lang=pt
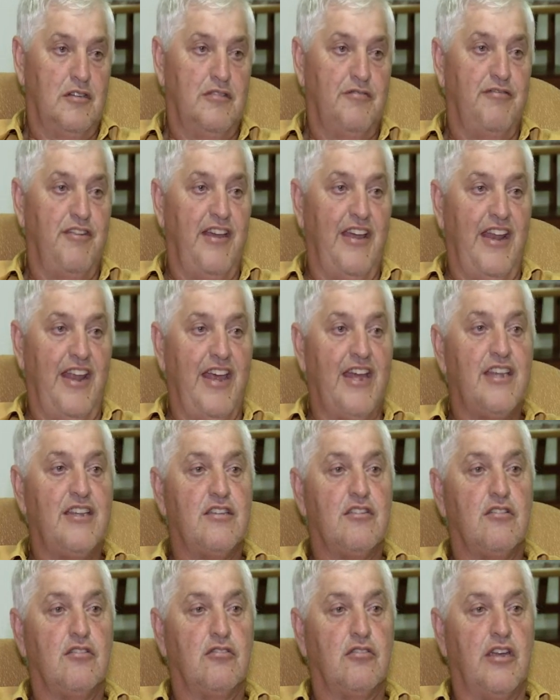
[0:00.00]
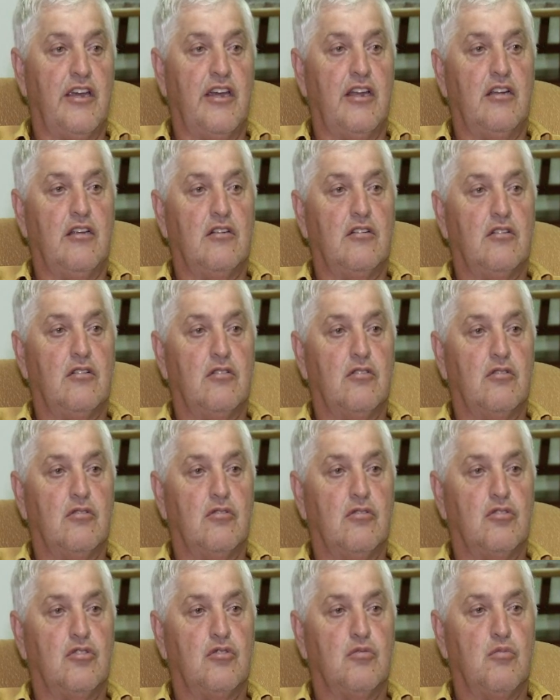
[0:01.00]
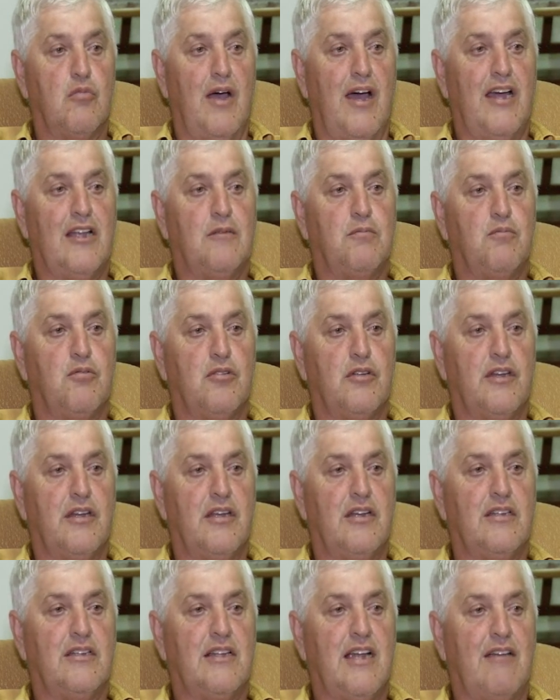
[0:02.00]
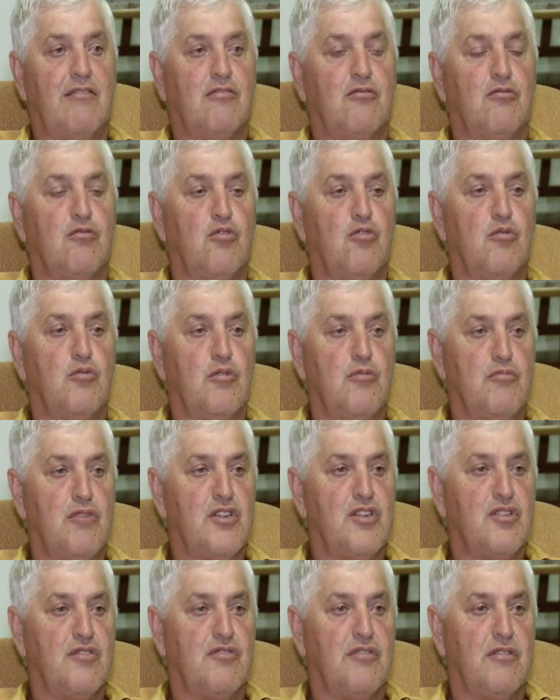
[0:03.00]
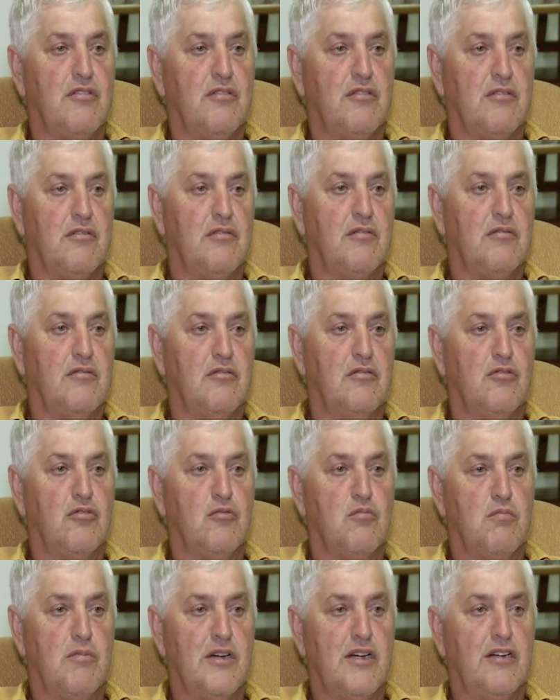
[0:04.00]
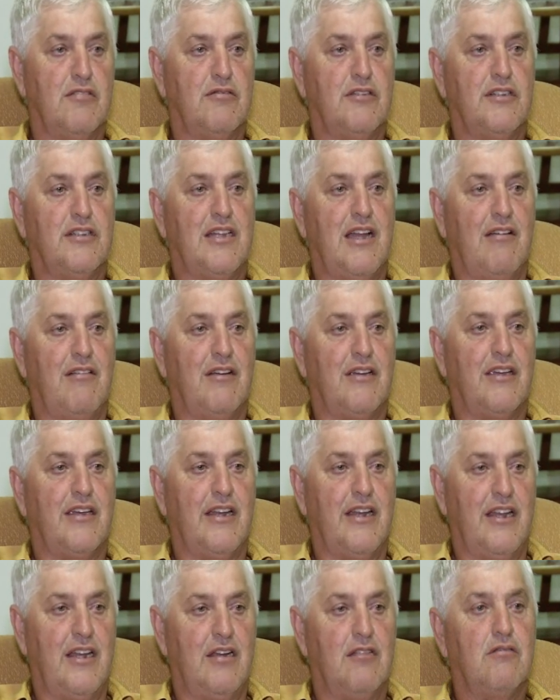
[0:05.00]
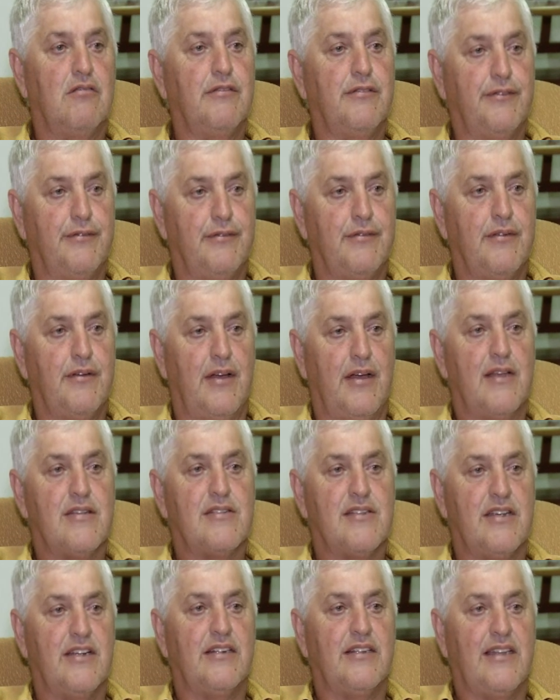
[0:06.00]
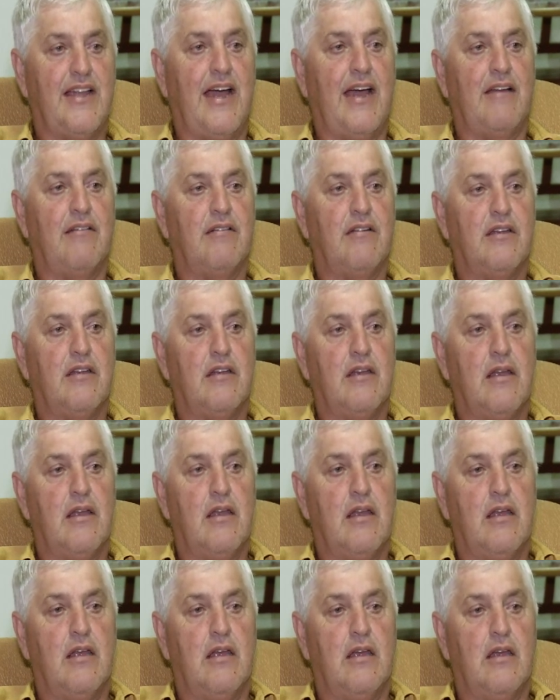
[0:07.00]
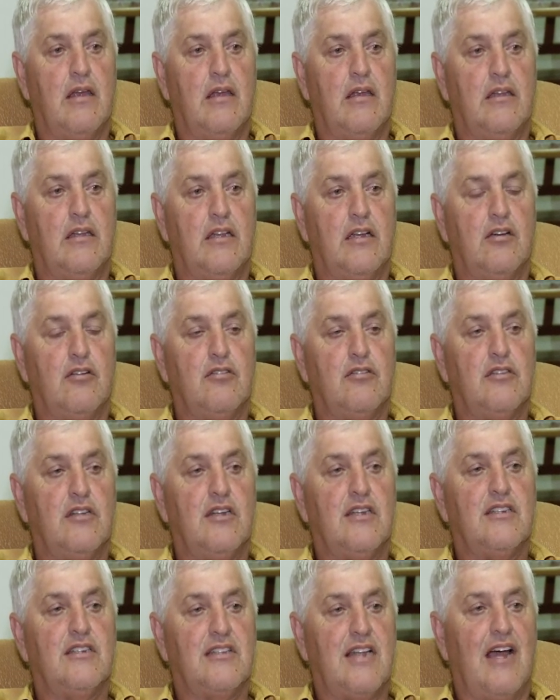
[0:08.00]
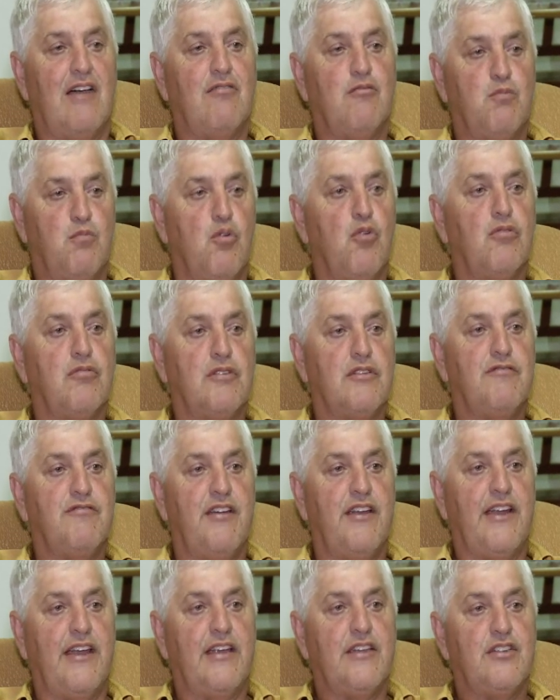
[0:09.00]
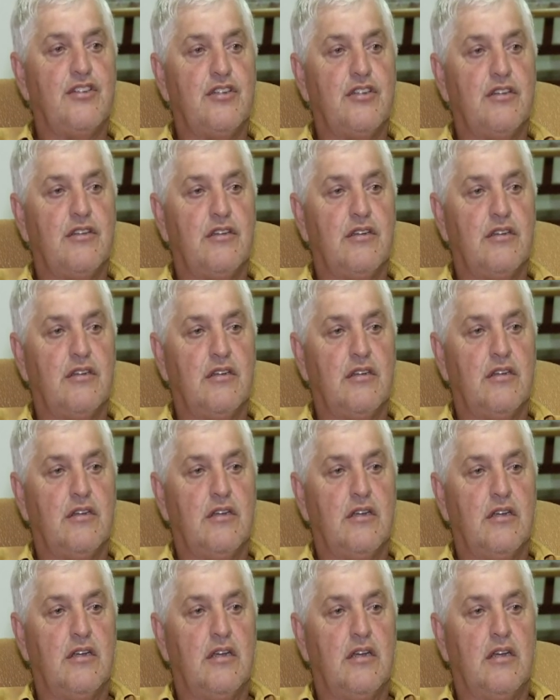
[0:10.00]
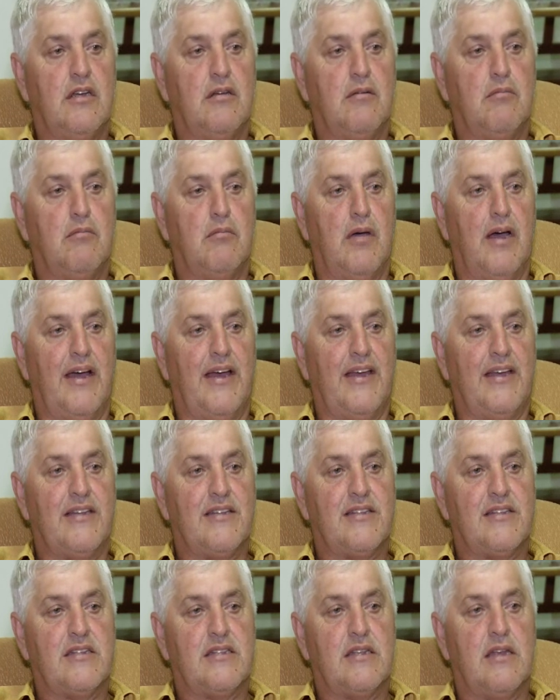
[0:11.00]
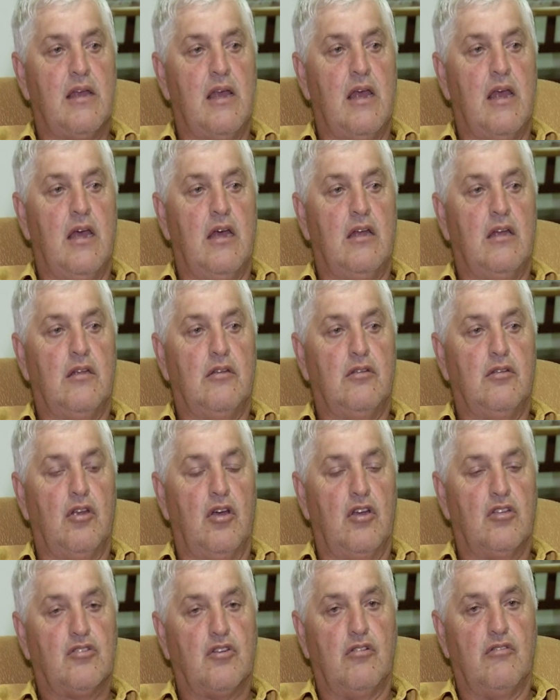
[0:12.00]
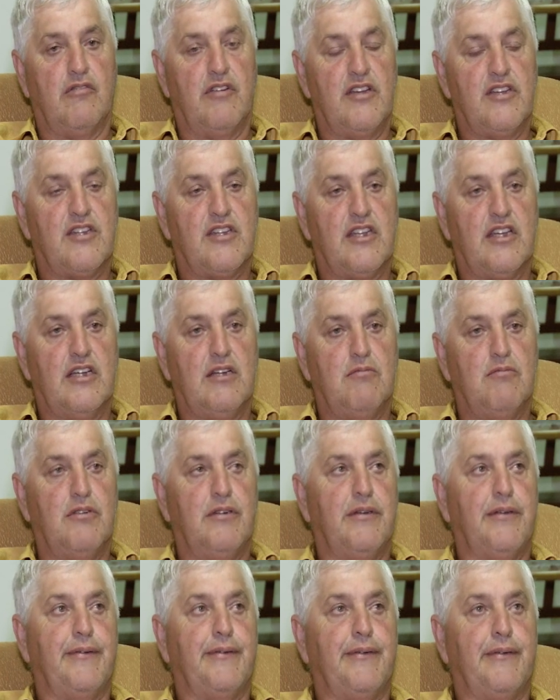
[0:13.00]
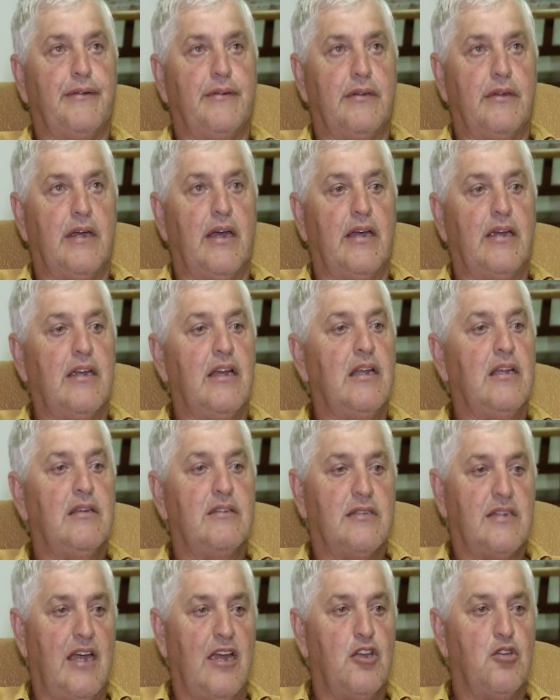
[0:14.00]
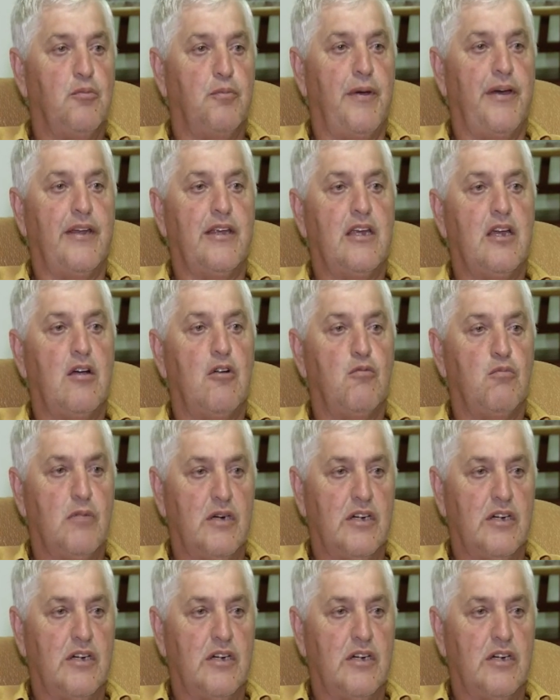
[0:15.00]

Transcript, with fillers: diferente do que era acostumado, porque ele estava com compromisso no banco e estava querendo acertar. Então isso ele estava um pouco diferente. Mas nós conversamos e aí ele saiu para ir ao